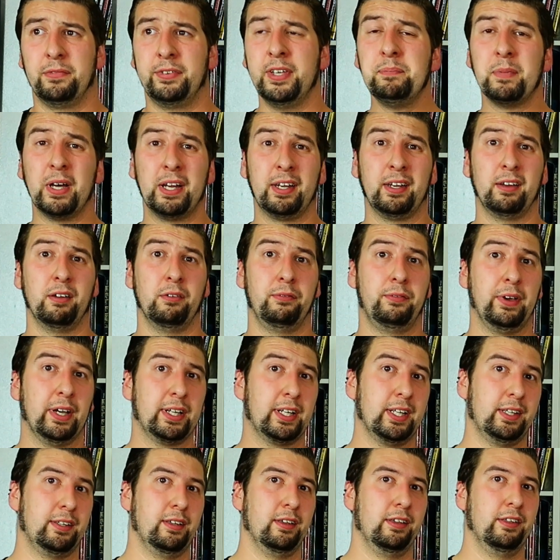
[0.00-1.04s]
sieht man
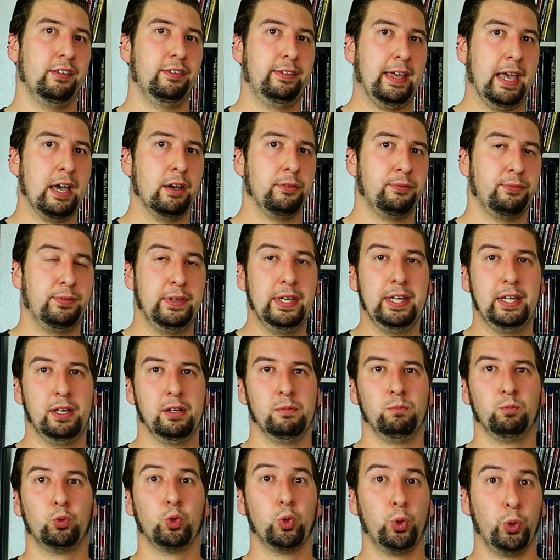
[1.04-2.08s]
wirklich sehr
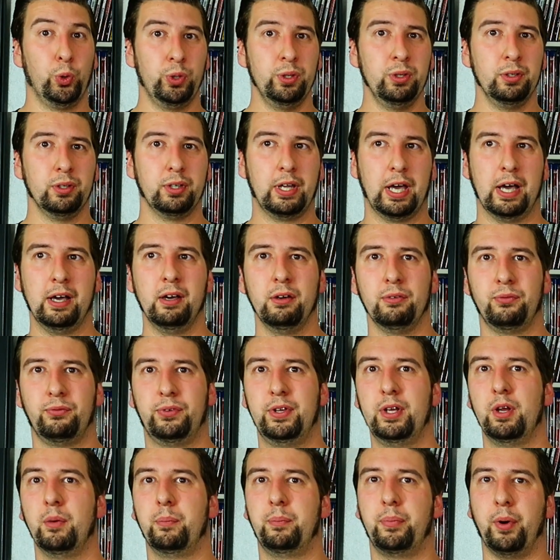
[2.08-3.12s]
viel Grün, ja,
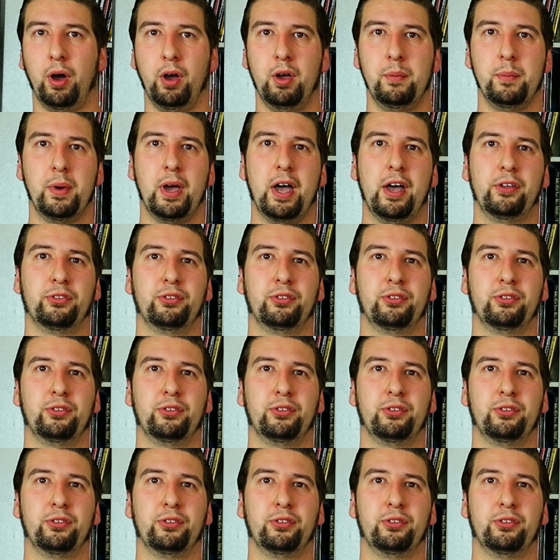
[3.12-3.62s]
viele Bäume.